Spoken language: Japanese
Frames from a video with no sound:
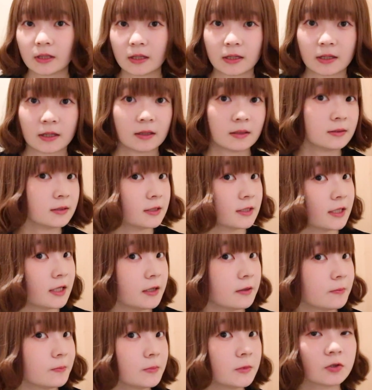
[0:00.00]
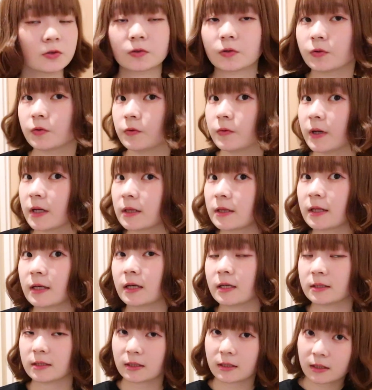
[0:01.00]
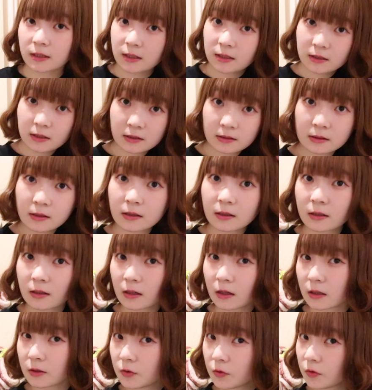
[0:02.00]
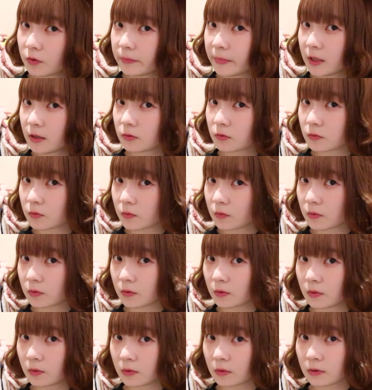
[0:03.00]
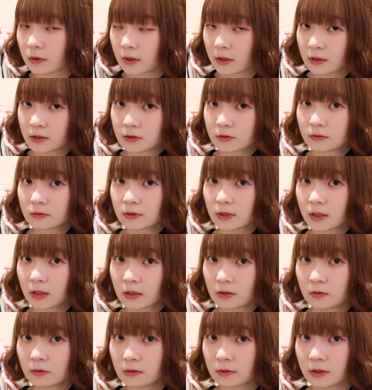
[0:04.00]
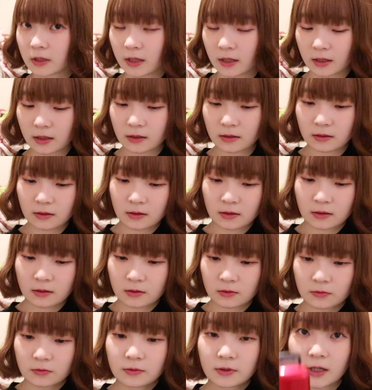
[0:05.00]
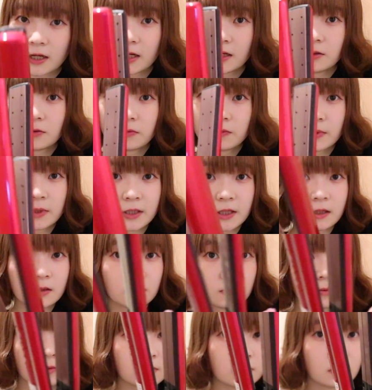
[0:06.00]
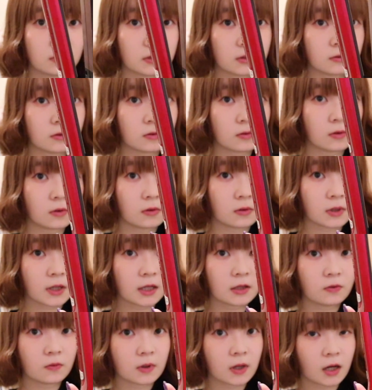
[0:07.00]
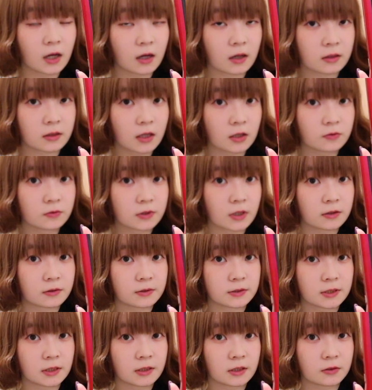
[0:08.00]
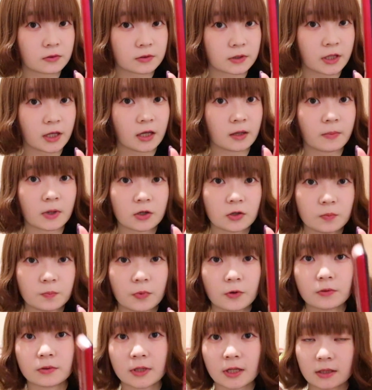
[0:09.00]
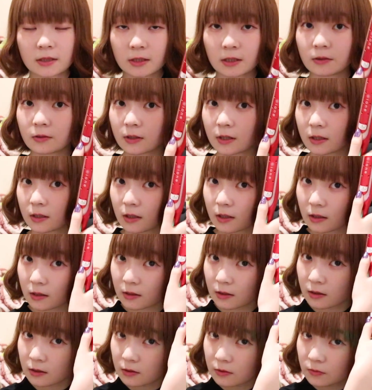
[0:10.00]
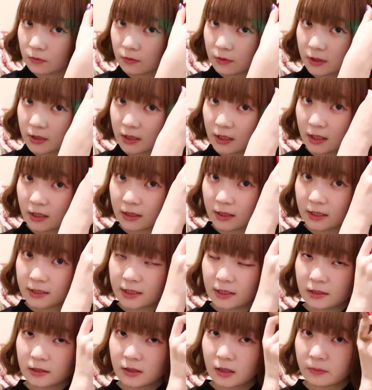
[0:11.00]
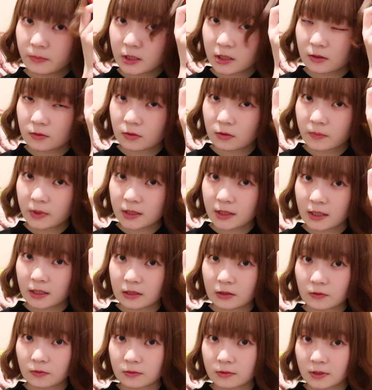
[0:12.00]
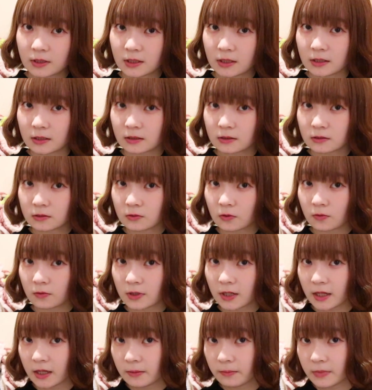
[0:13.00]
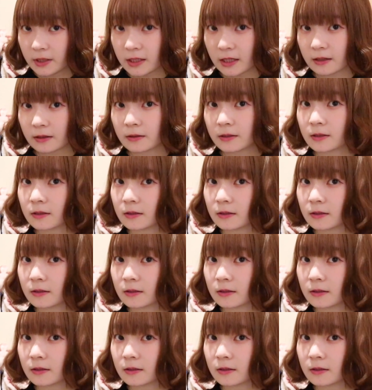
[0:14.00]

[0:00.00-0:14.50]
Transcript: な感じでちょっとふわって毛先がなったから表面のところをちょっとだけ取ってこのアイロンはねここ角がカクカクしてなくて丸っぽくなっているからこれで毛先は巻き込まないようにここら辺まで